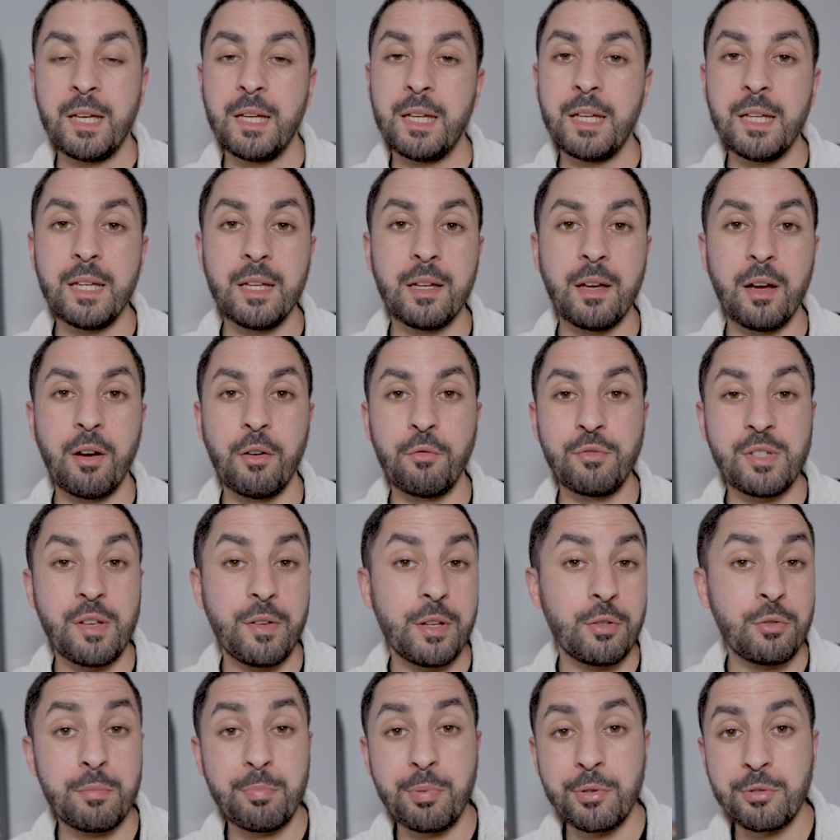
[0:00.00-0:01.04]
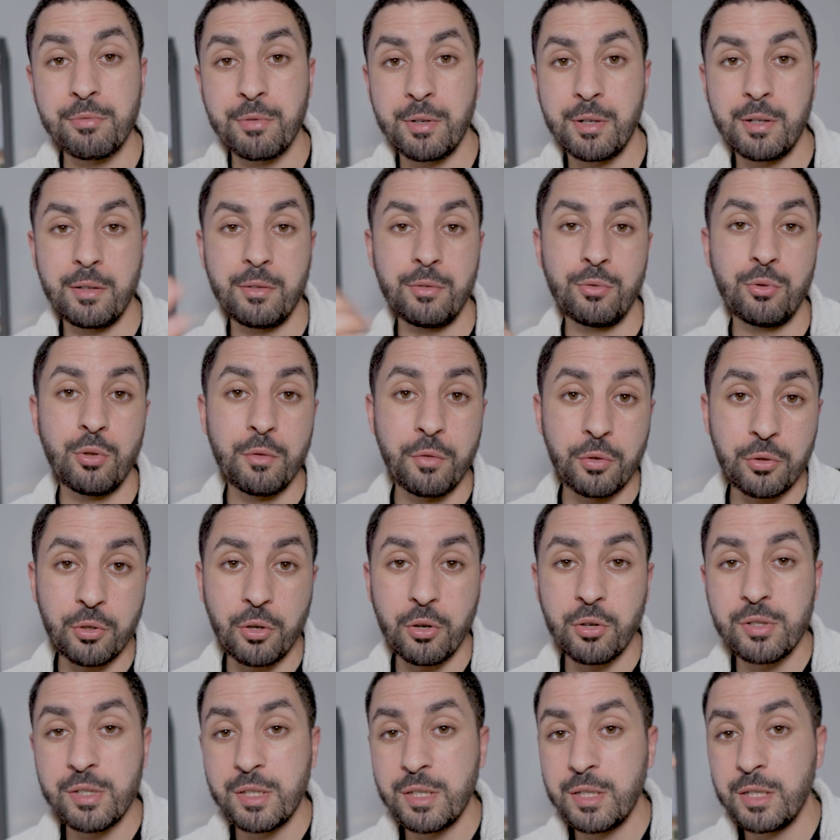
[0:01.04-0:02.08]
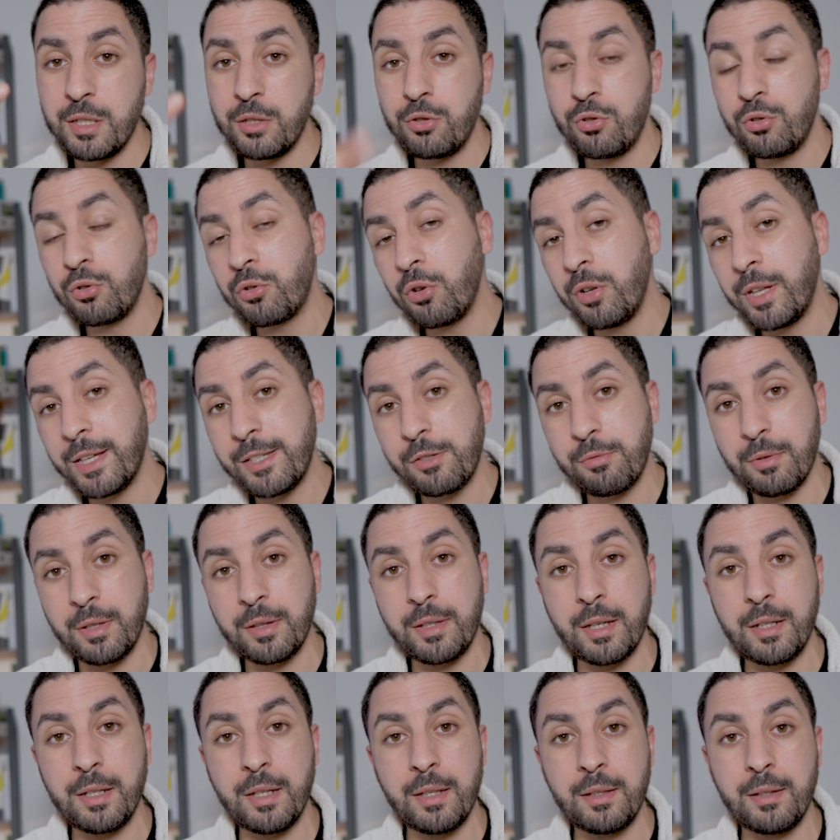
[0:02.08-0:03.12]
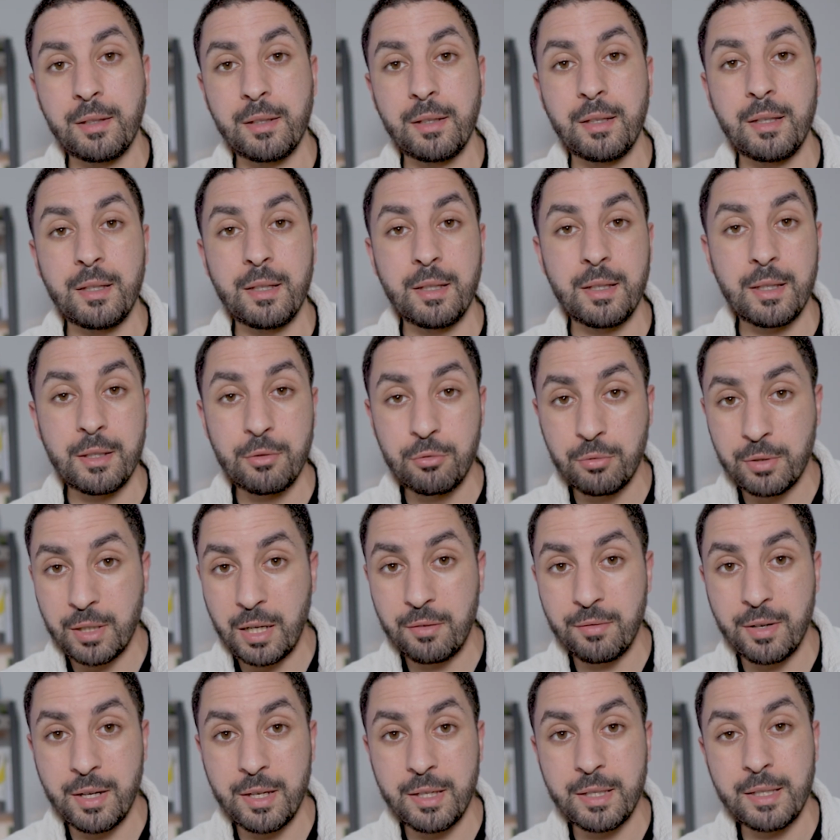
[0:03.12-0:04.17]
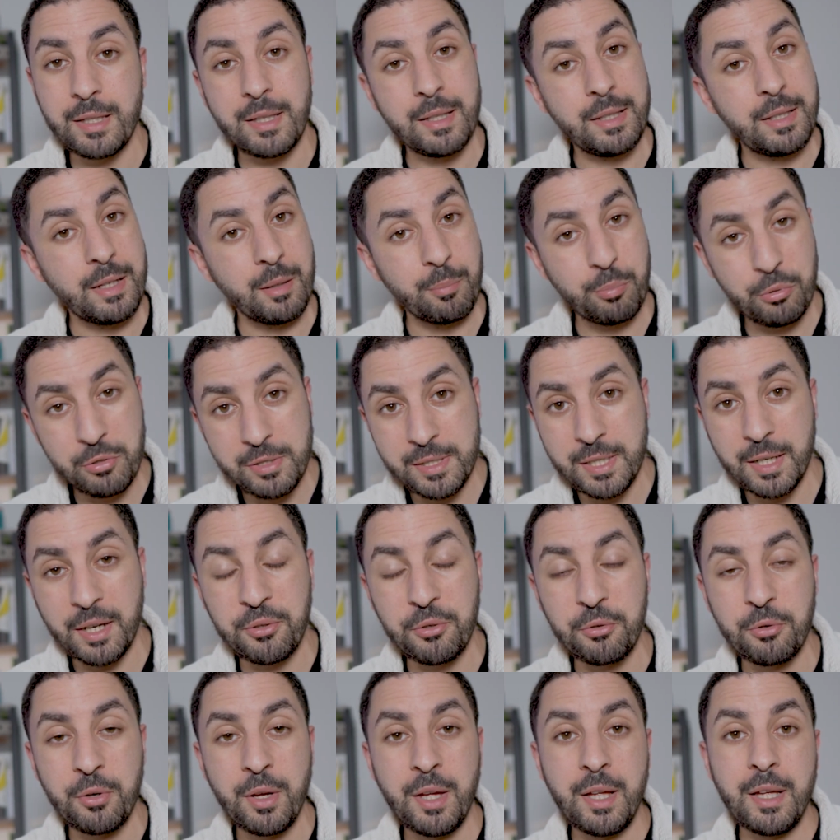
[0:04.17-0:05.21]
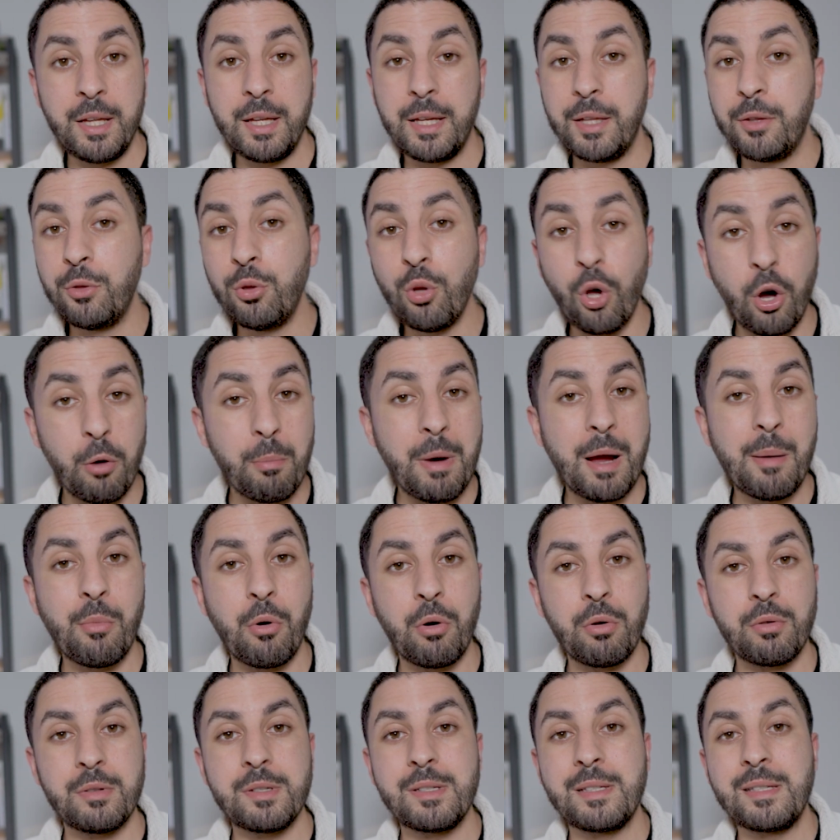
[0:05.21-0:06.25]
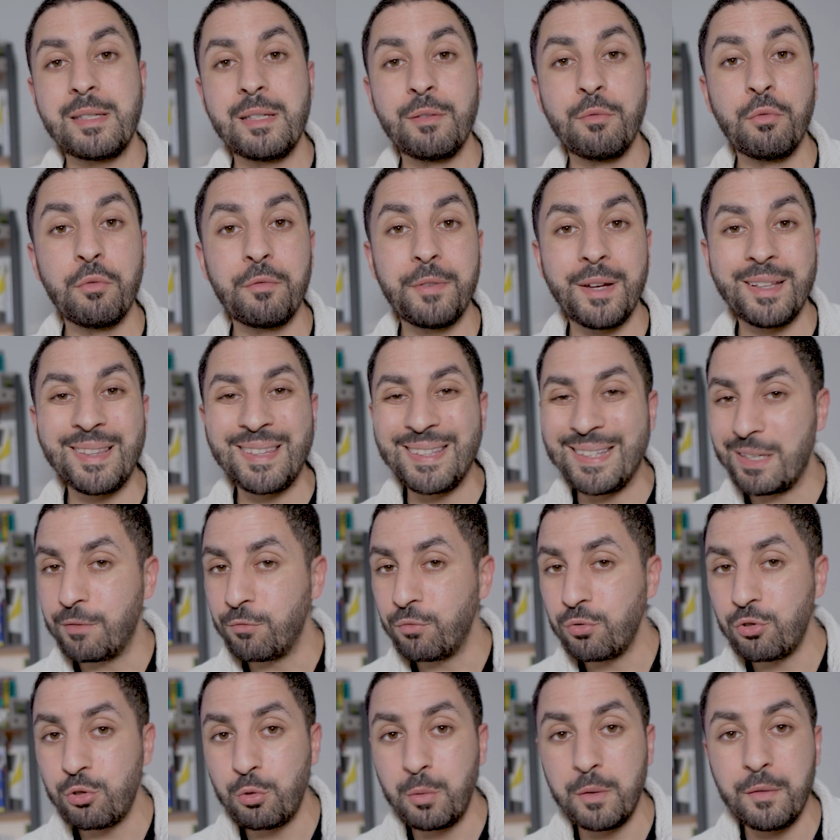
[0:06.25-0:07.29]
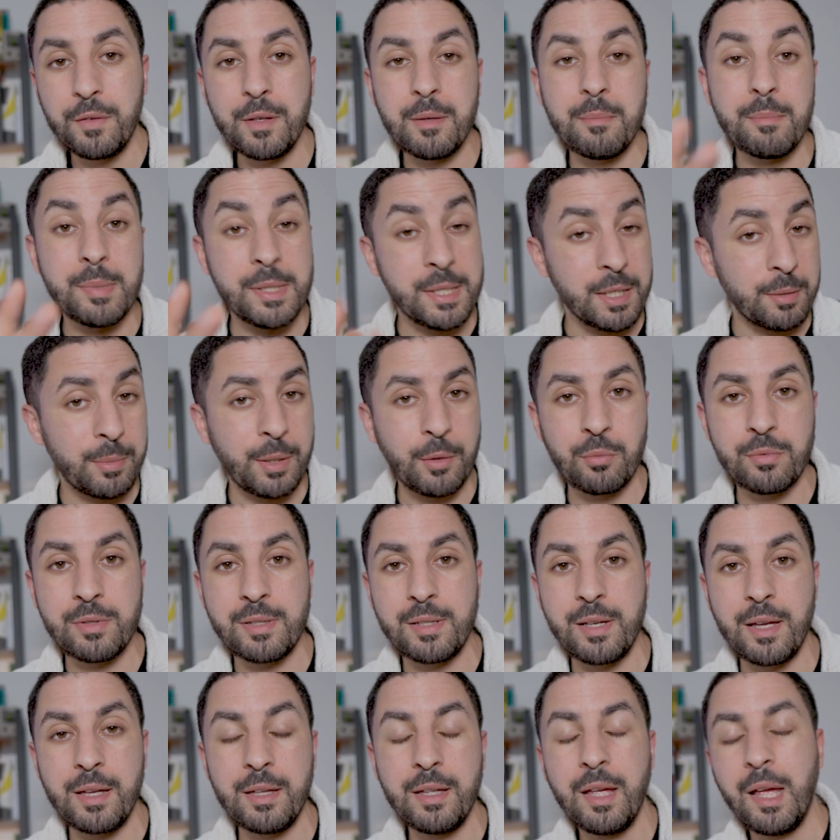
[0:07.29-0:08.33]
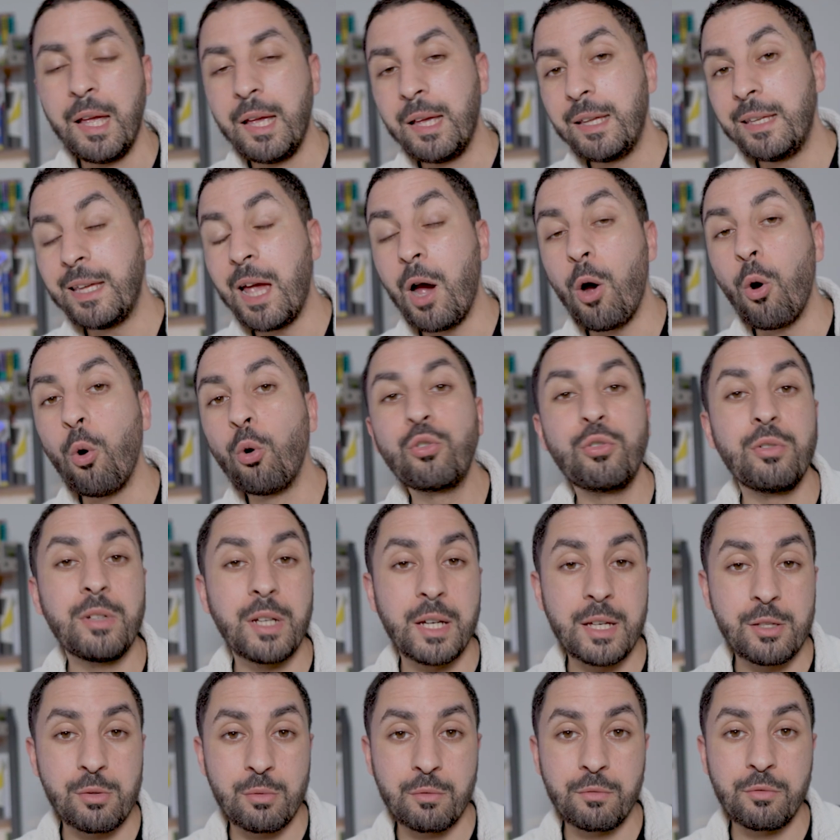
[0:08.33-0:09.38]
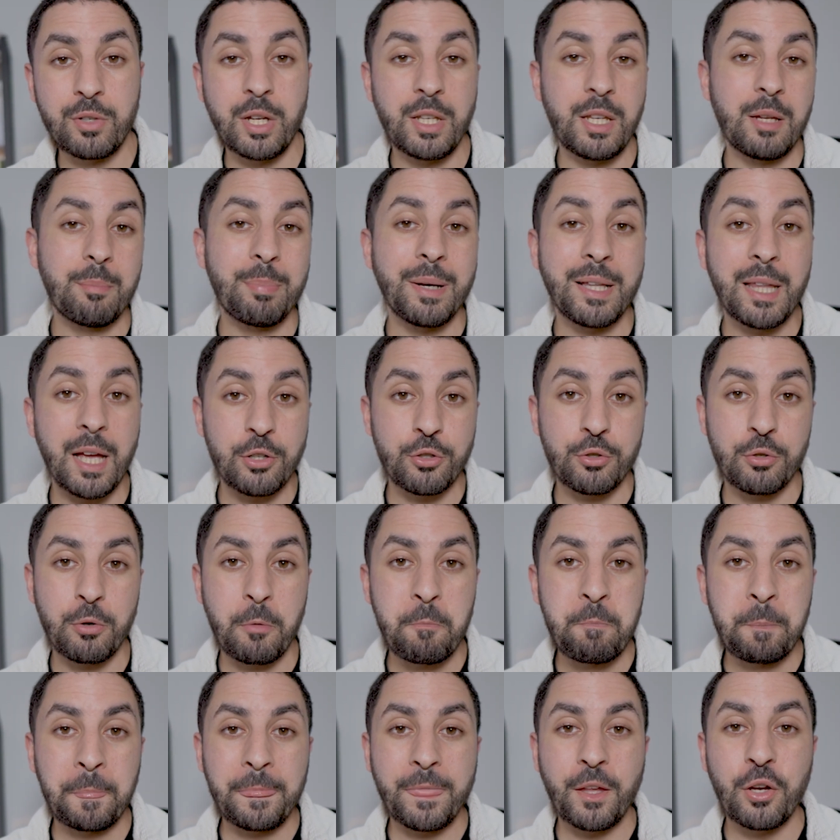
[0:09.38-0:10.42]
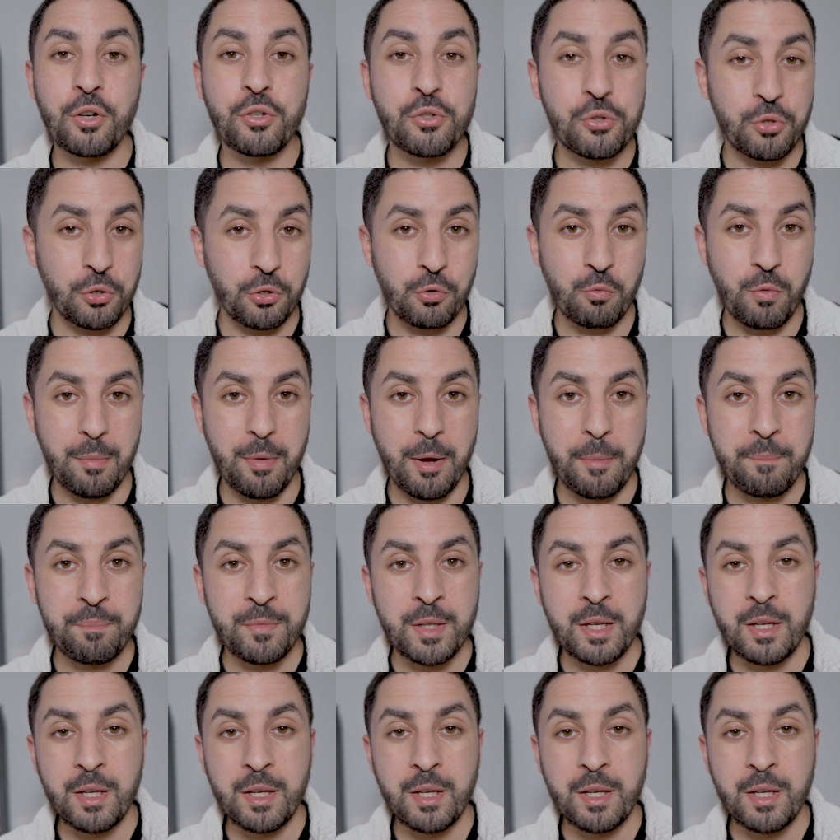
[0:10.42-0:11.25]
Et euh, vous avez juste besoin de votre ordi, d'une connexion Internet et du travail et un peu de sérieux. Et normalement, si vous faites et vous suivez bien mes conseils, il n'y a aucune raison que vous ne gagnez pas d'argent sur le web.